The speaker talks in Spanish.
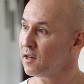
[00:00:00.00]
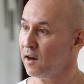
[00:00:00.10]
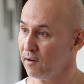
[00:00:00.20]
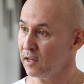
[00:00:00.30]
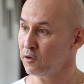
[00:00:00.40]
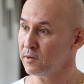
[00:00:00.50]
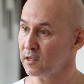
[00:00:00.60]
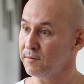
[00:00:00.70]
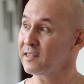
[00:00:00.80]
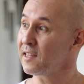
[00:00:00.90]
hablando
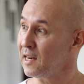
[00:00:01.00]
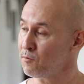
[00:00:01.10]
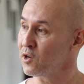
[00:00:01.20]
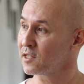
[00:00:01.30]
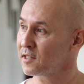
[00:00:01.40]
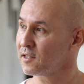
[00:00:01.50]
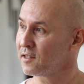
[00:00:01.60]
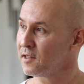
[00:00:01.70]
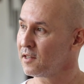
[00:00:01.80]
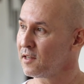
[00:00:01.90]
precisamente de la muerte.
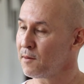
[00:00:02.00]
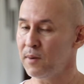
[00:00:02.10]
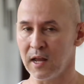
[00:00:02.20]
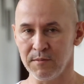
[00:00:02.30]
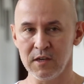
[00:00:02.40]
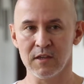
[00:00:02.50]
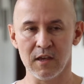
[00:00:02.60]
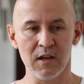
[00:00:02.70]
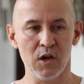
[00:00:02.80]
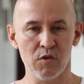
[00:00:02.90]
Para mí
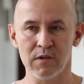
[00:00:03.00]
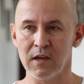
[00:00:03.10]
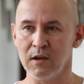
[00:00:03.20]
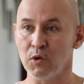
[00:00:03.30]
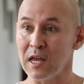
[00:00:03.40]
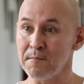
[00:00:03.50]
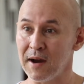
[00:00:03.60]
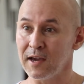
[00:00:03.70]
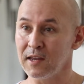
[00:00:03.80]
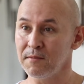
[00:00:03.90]
esa es la obra o la
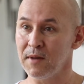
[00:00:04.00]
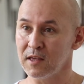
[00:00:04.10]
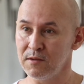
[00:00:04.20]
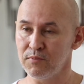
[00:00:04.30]
imagen más